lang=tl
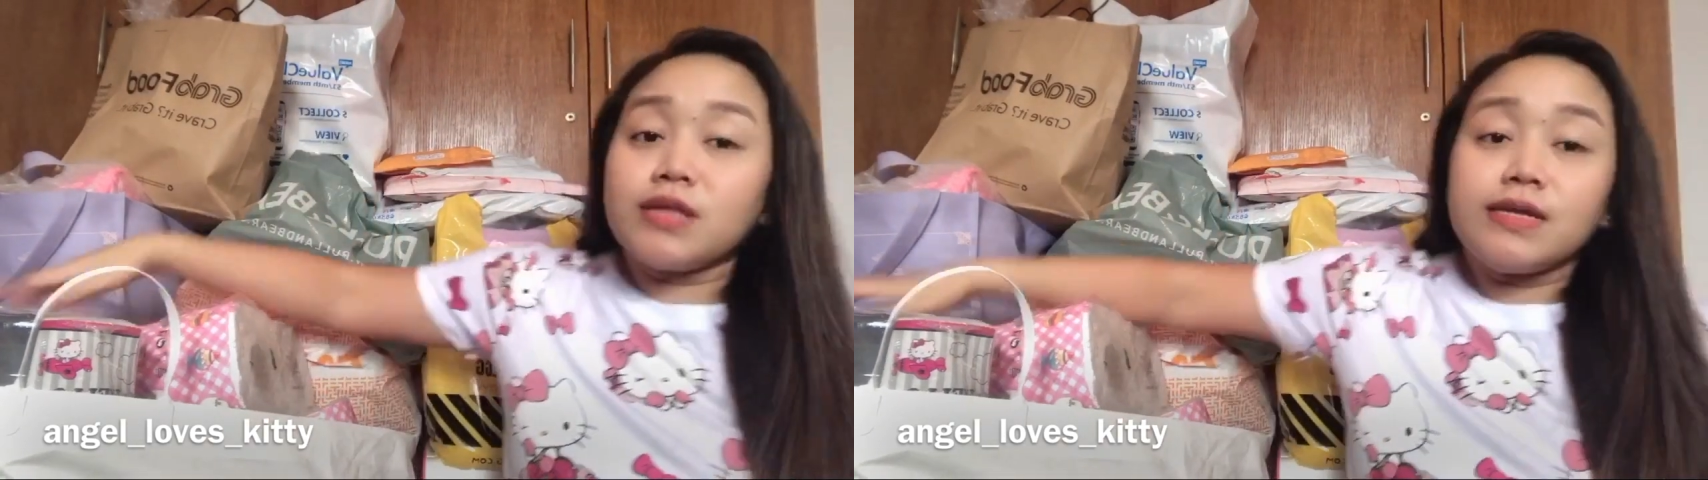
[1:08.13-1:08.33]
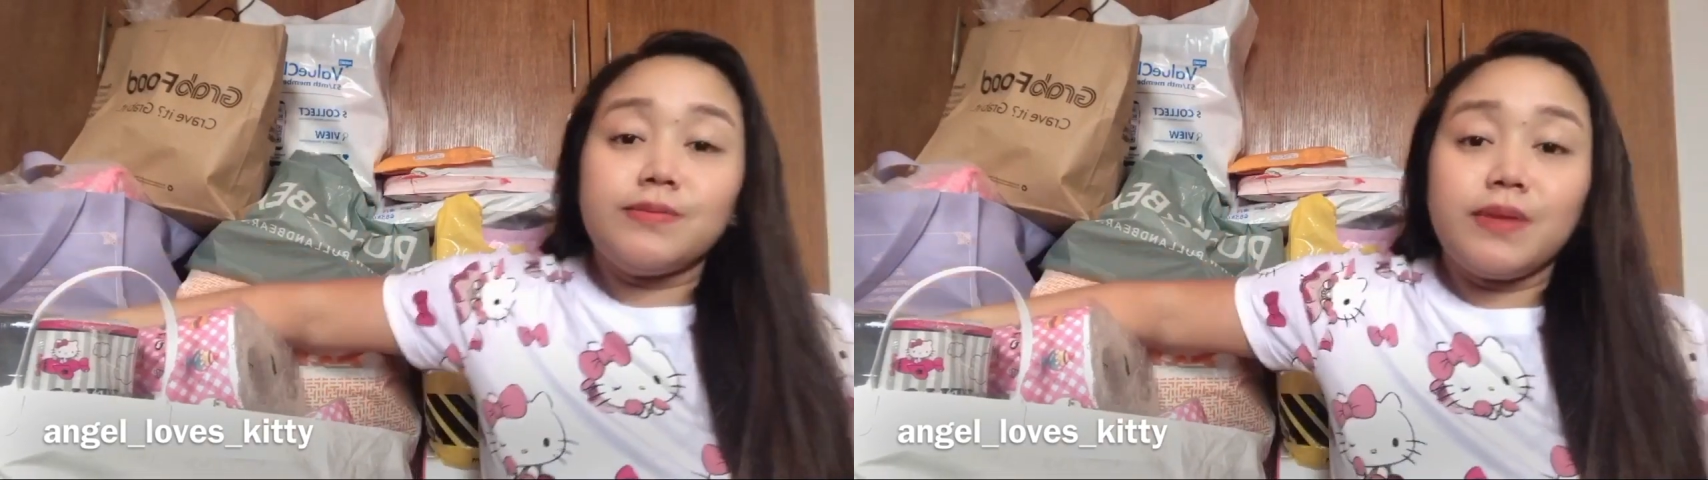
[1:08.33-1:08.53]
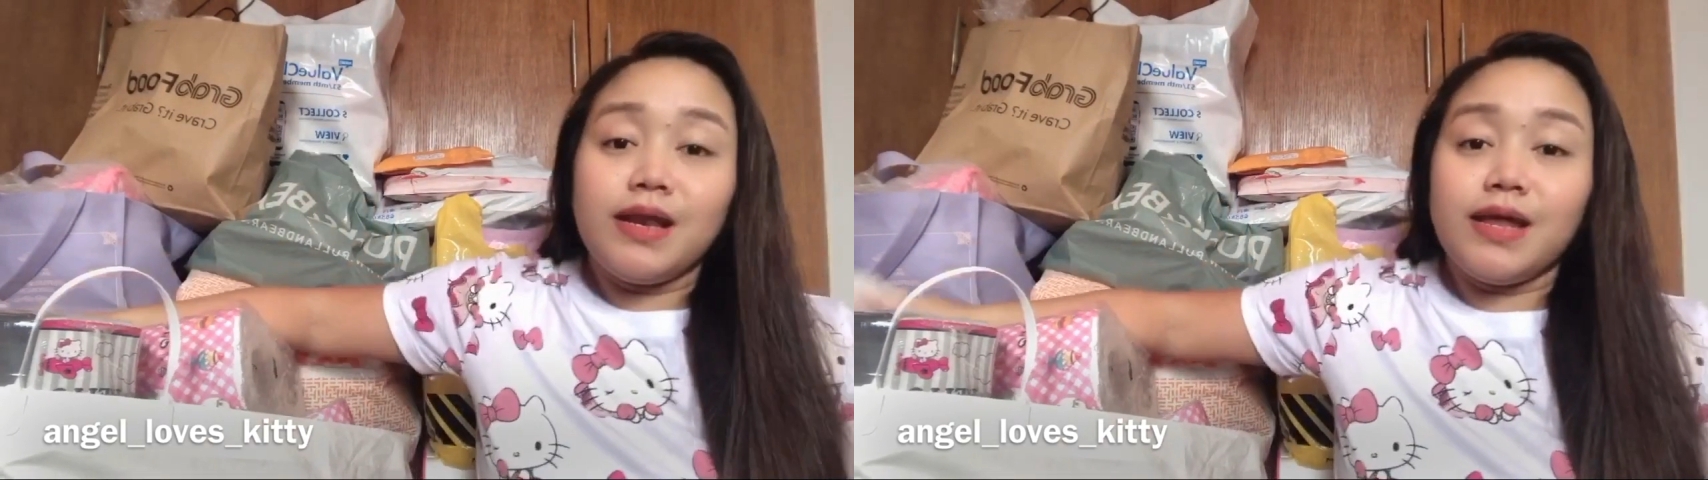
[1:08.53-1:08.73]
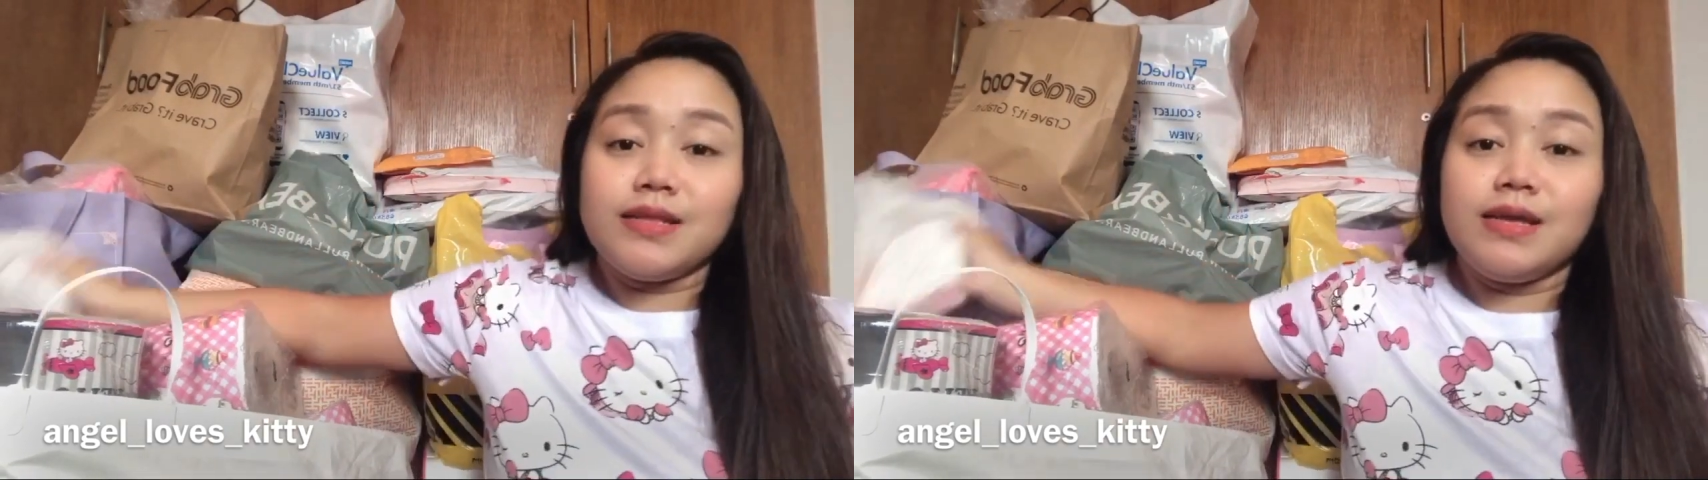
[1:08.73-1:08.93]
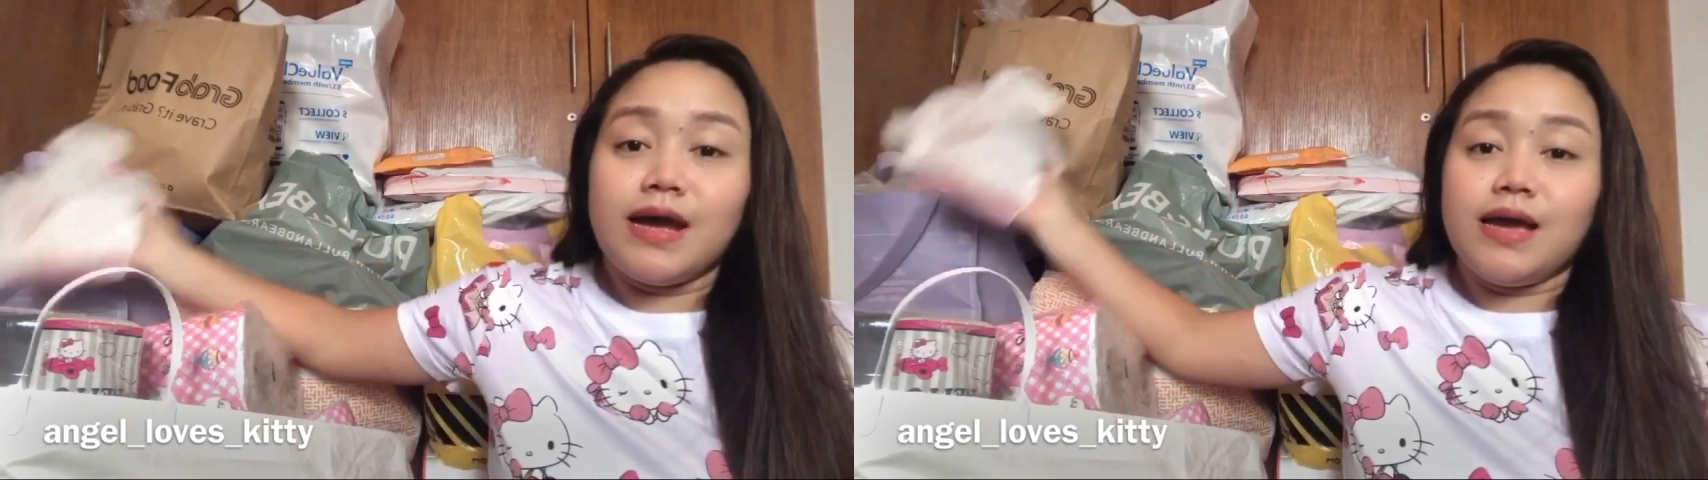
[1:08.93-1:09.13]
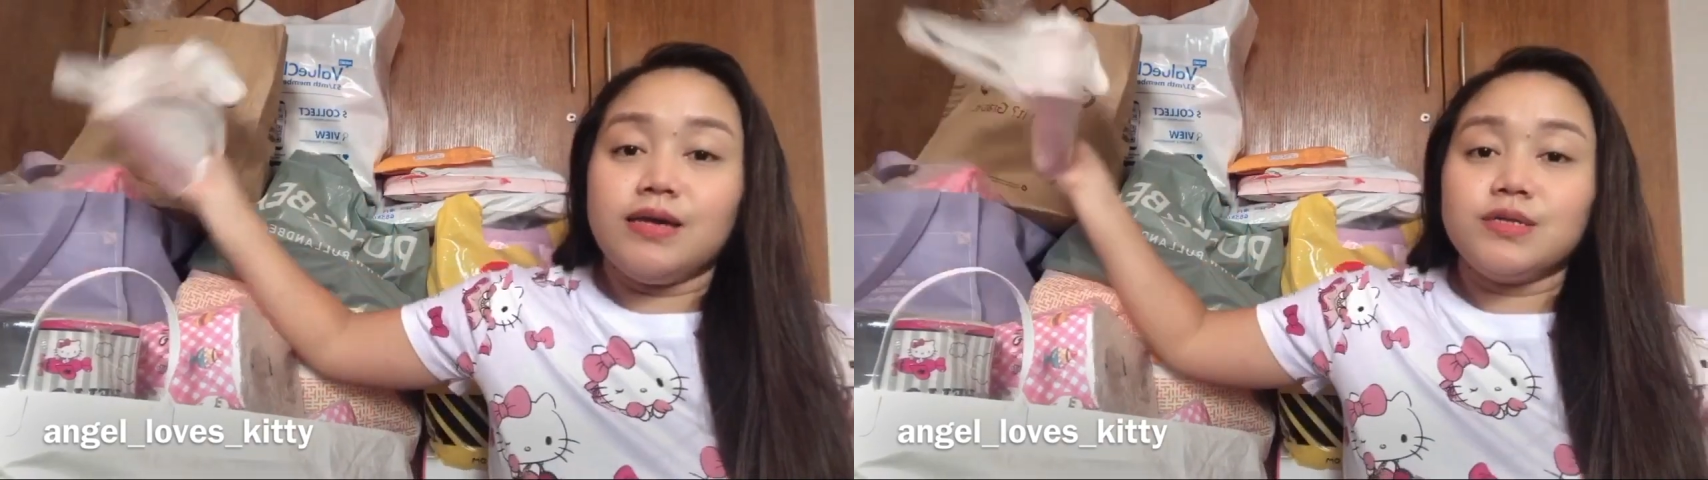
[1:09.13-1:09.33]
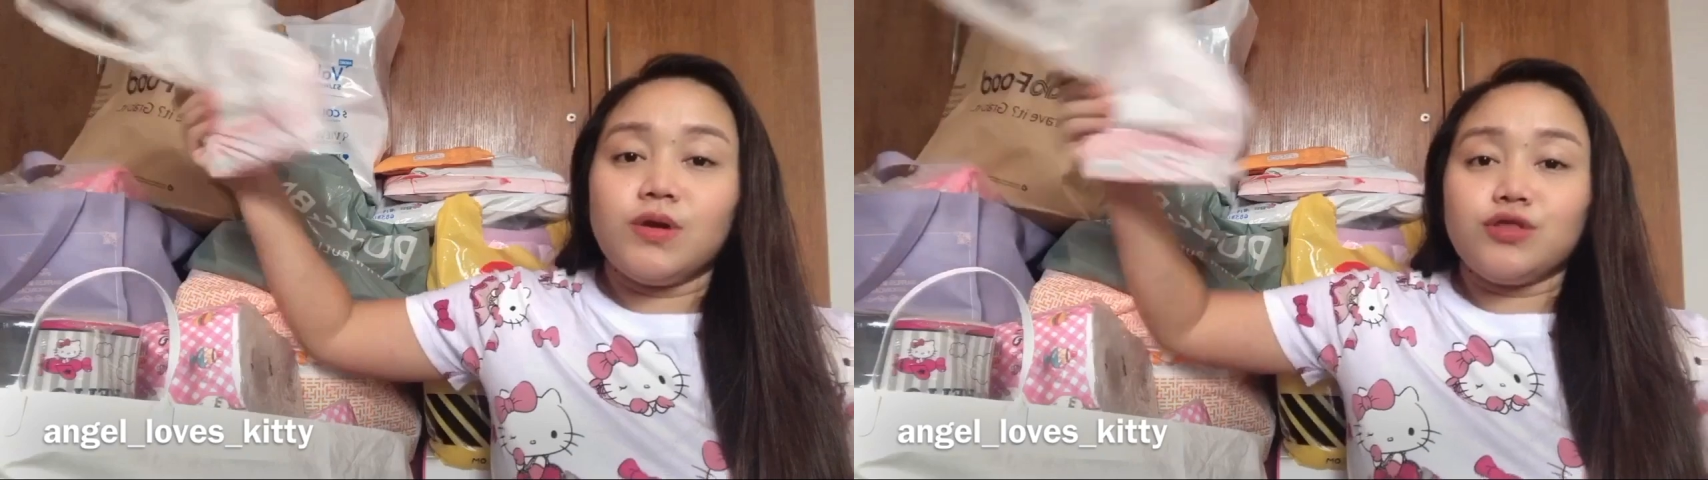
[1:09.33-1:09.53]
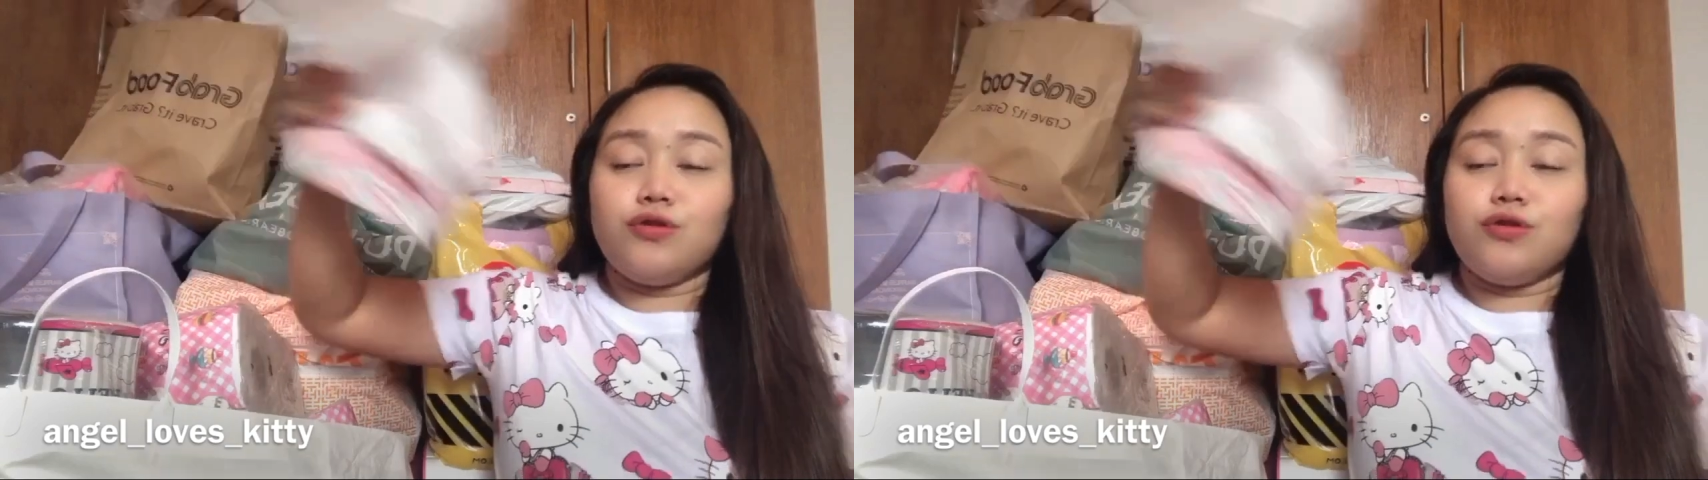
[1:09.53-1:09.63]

sa maliliit, guys. So, ito yung